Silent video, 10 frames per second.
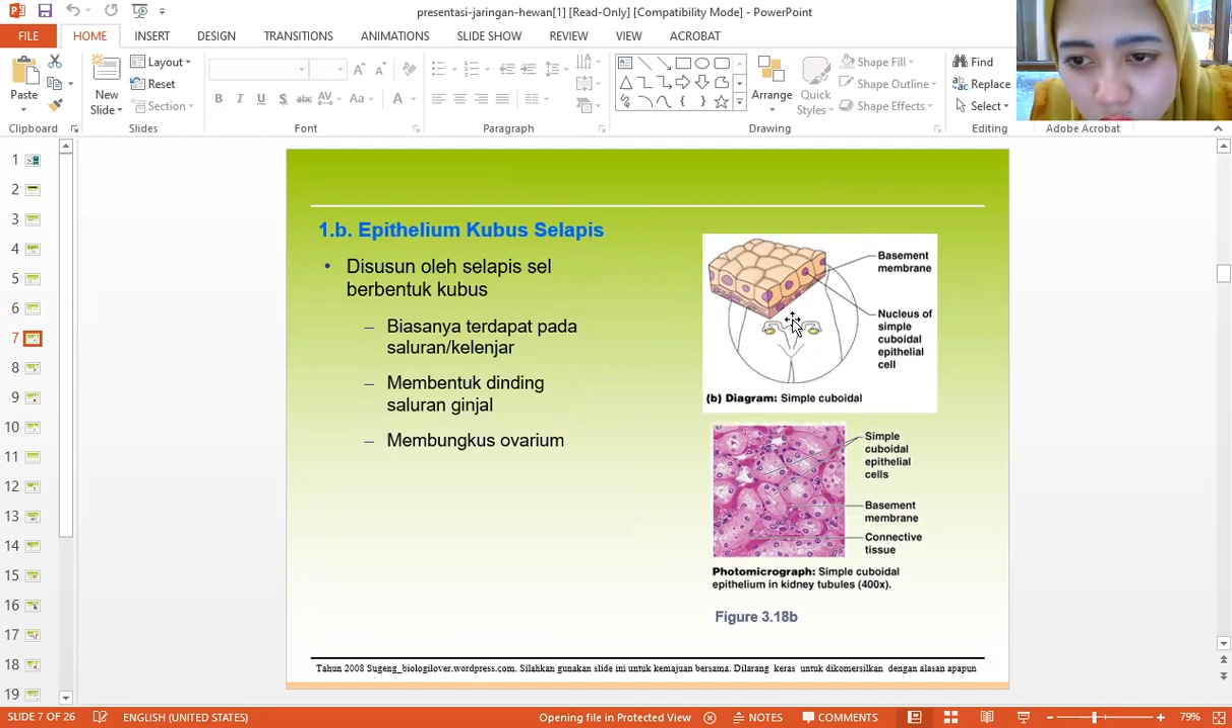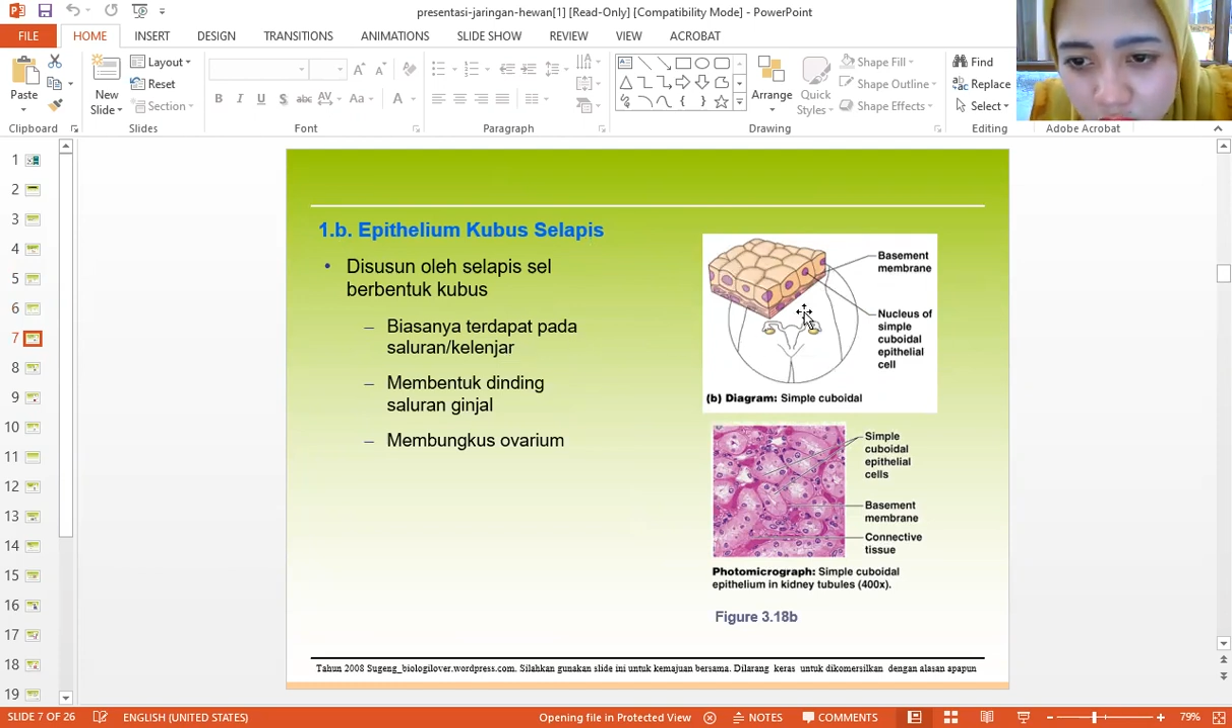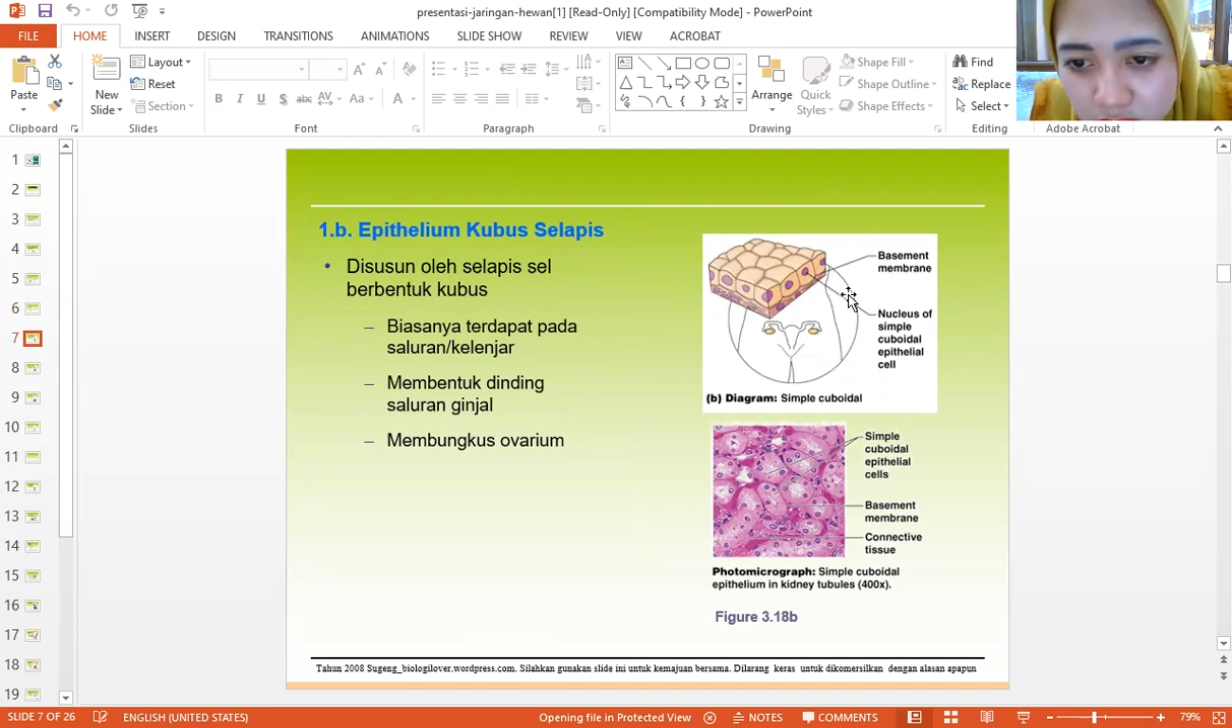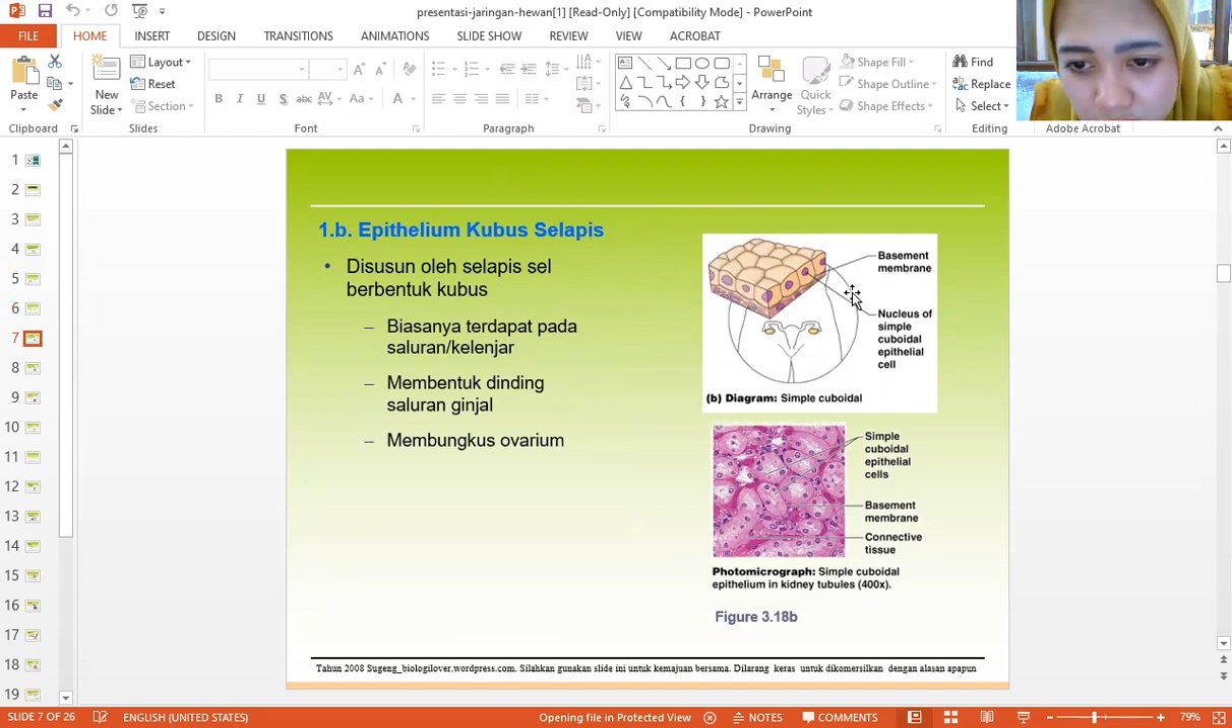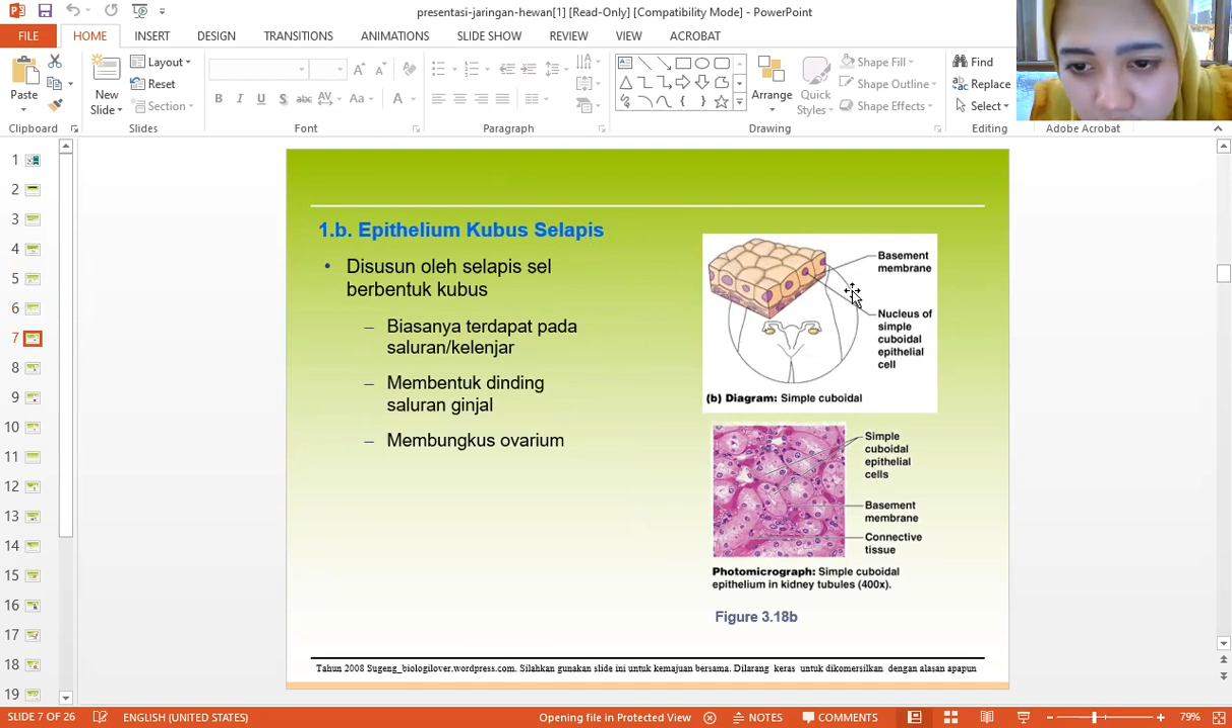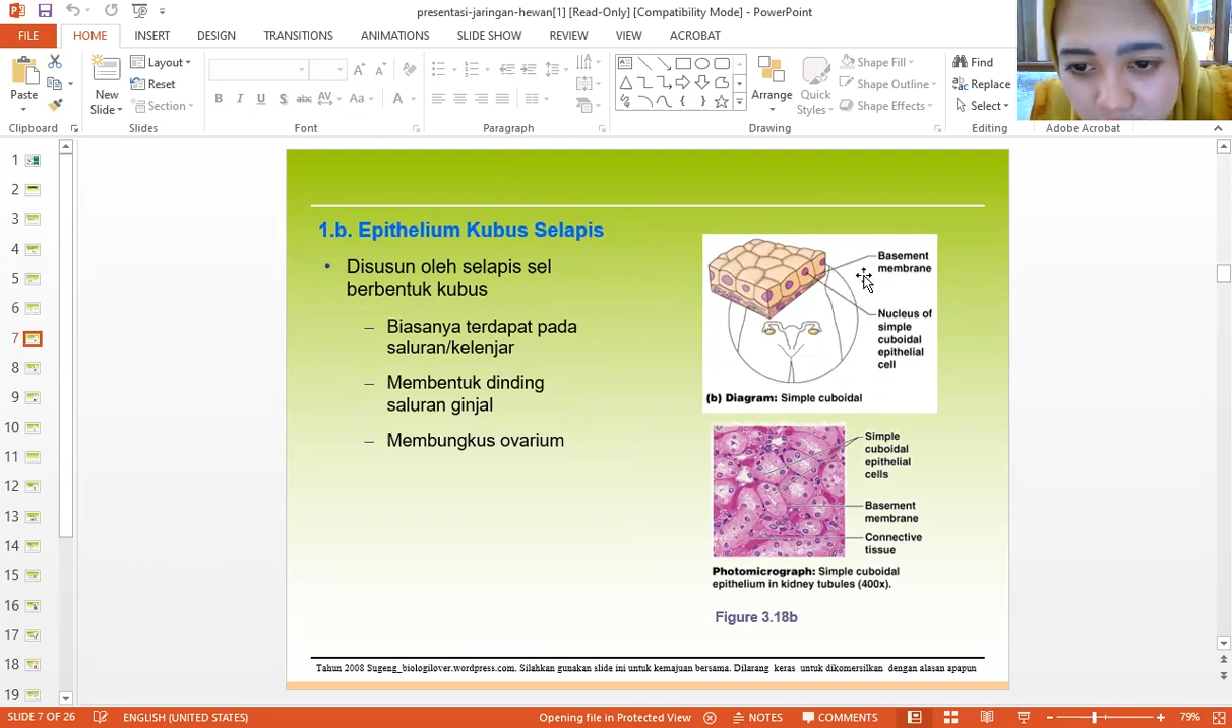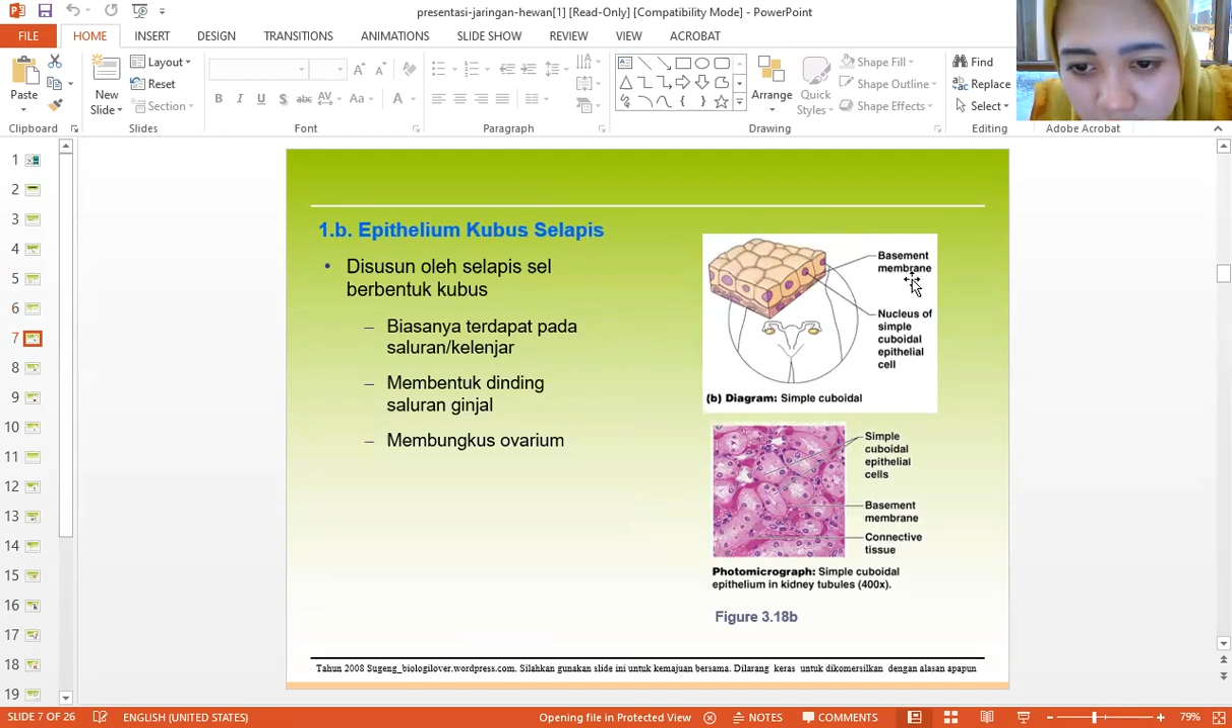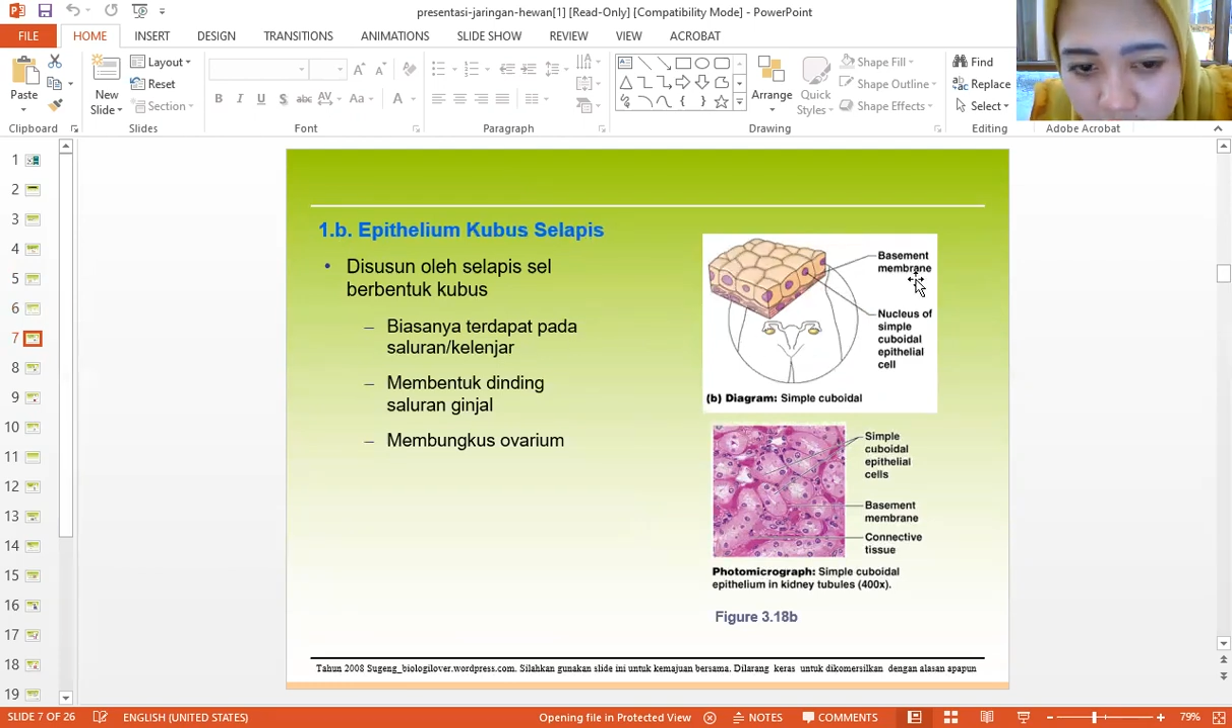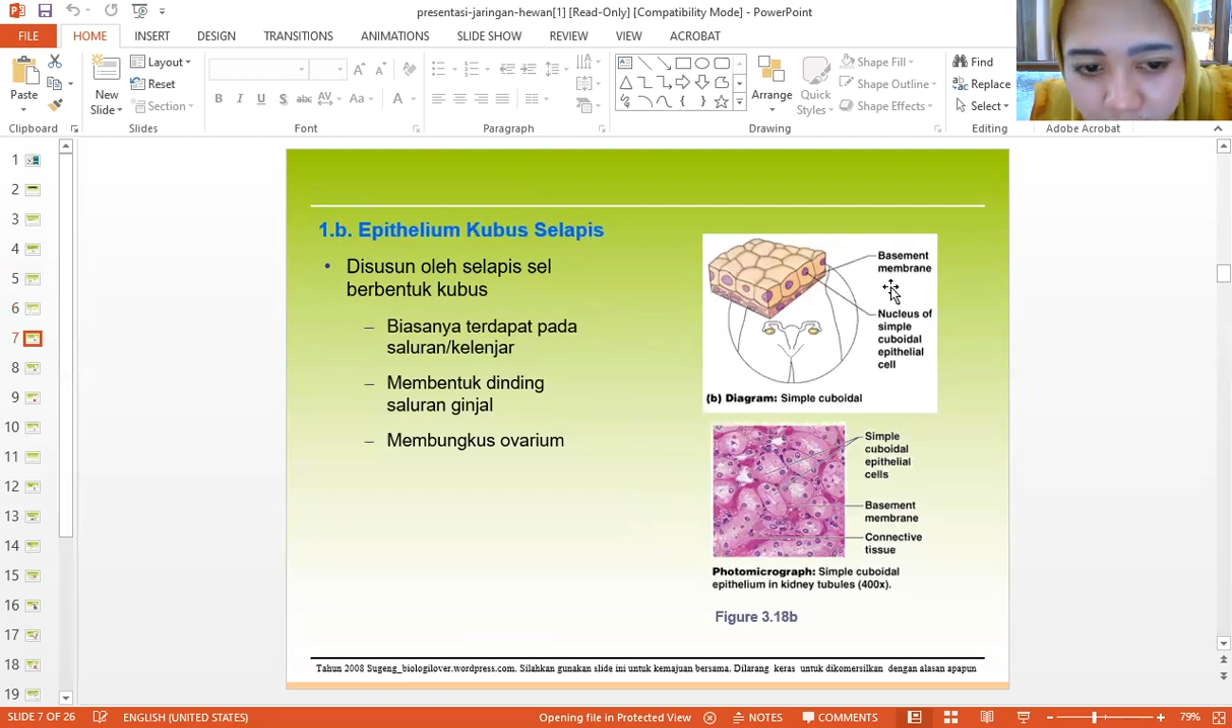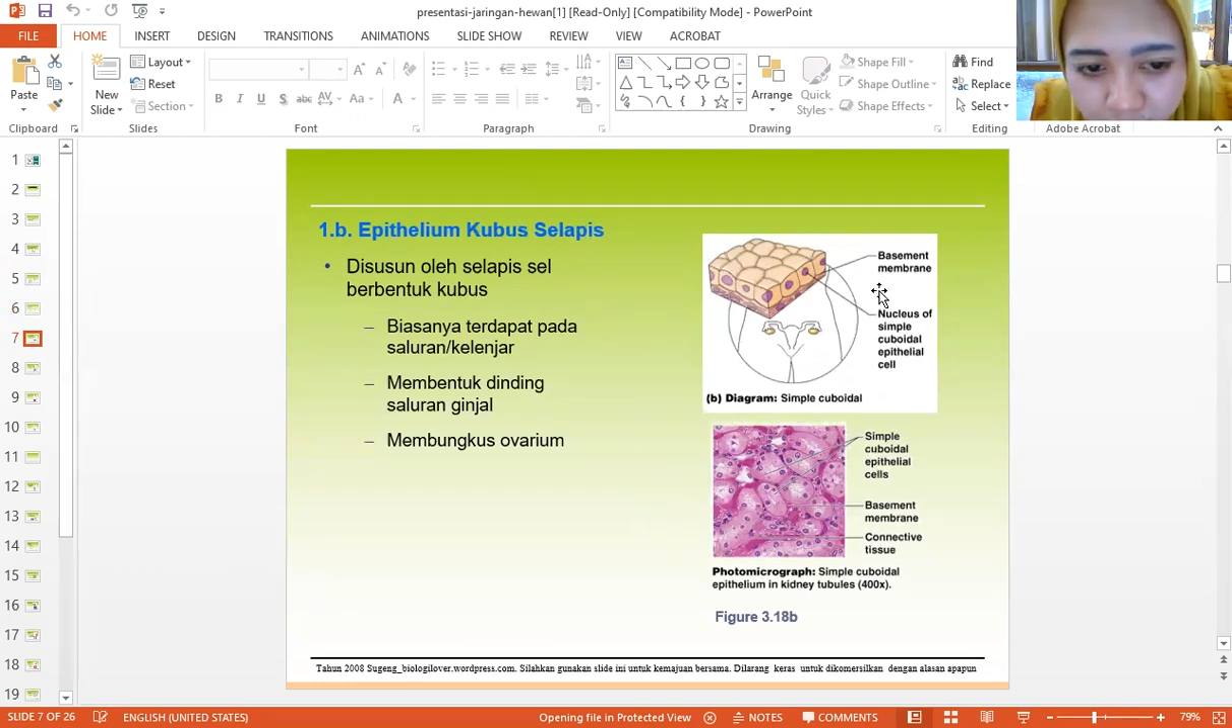
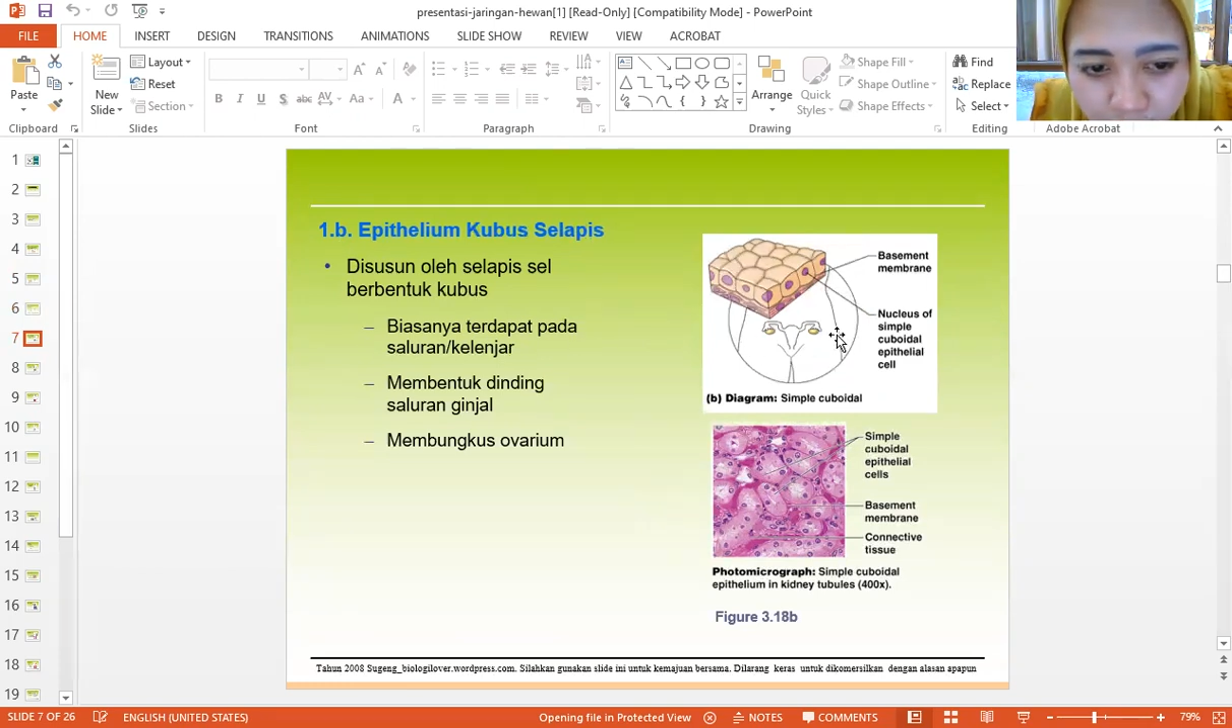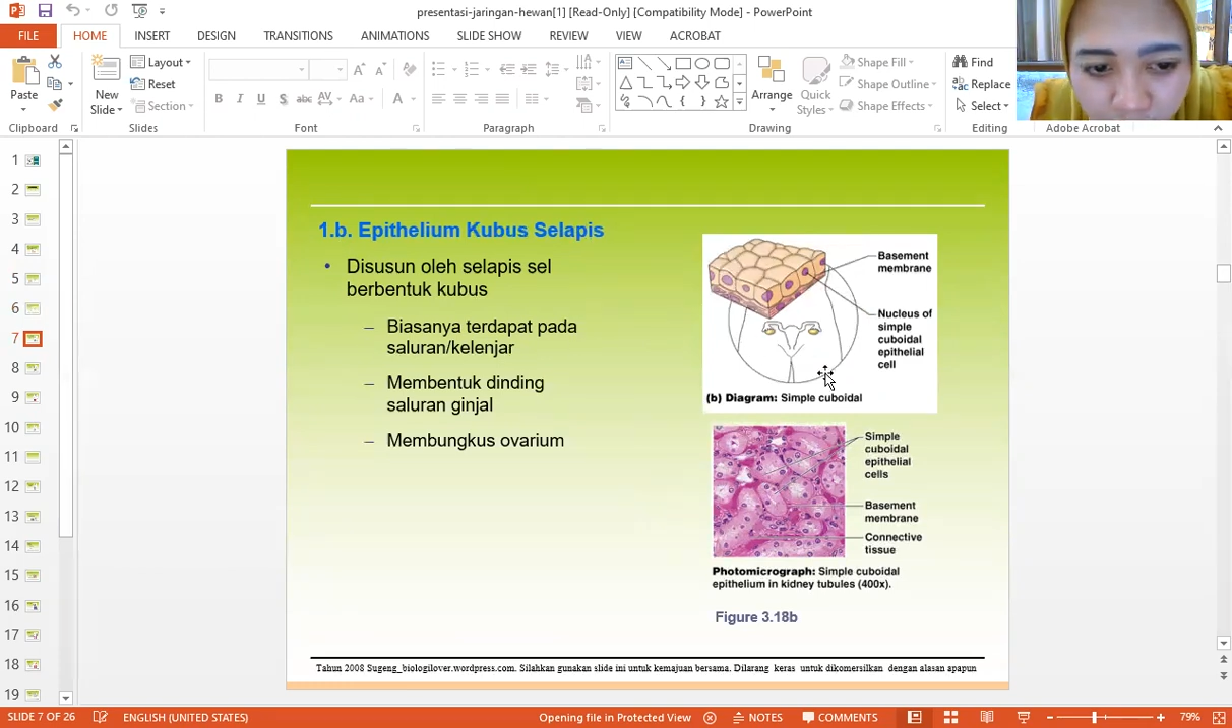kelenjar.